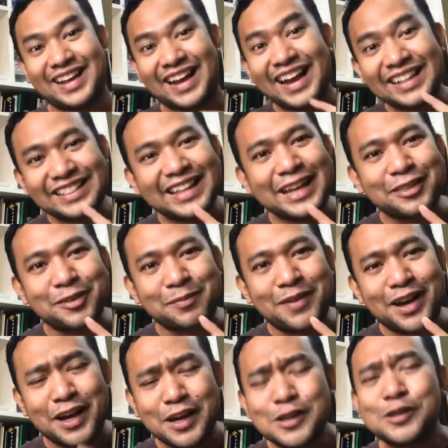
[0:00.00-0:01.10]
At eto
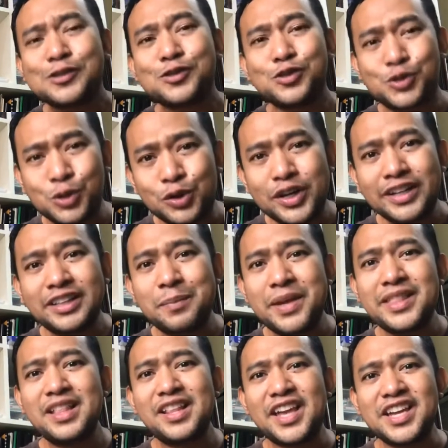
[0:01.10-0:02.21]
pa, during the
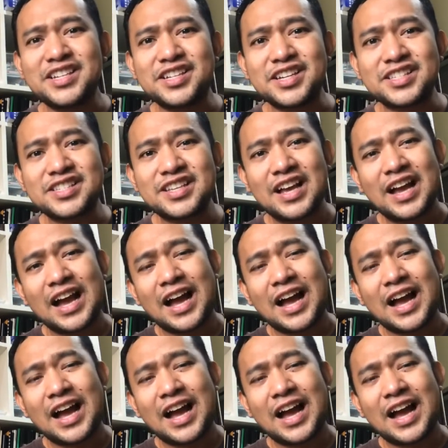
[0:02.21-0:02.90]
Middle Ages,